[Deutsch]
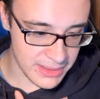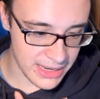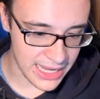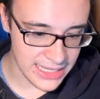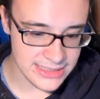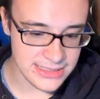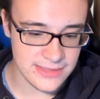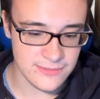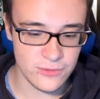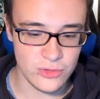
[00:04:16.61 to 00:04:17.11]

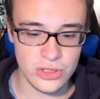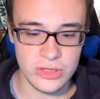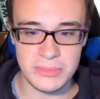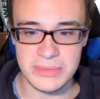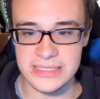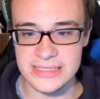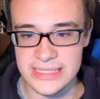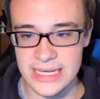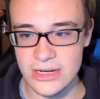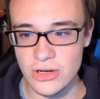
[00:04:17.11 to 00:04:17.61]
Herzen würde ich
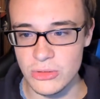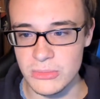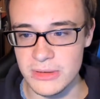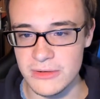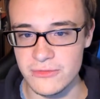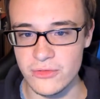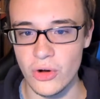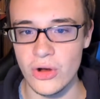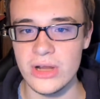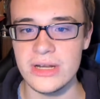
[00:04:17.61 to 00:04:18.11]
mich sehr darüber
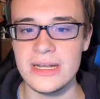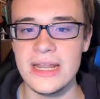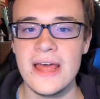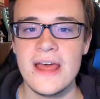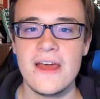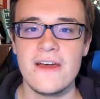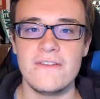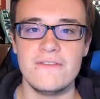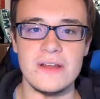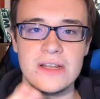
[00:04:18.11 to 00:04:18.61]
freuen,
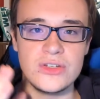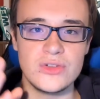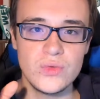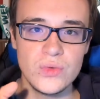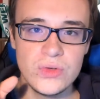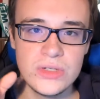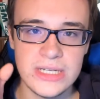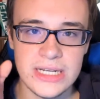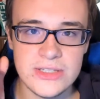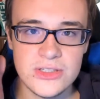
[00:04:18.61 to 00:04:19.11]
wenn
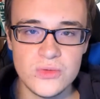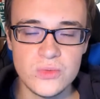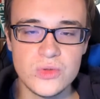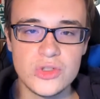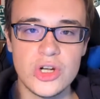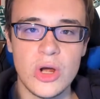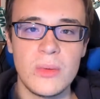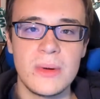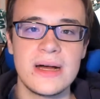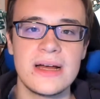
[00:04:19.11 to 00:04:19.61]
du, der
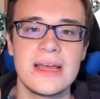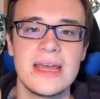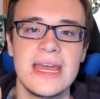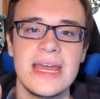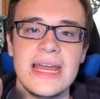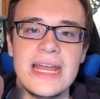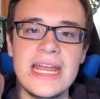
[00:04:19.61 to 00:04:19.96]
Zuschauer,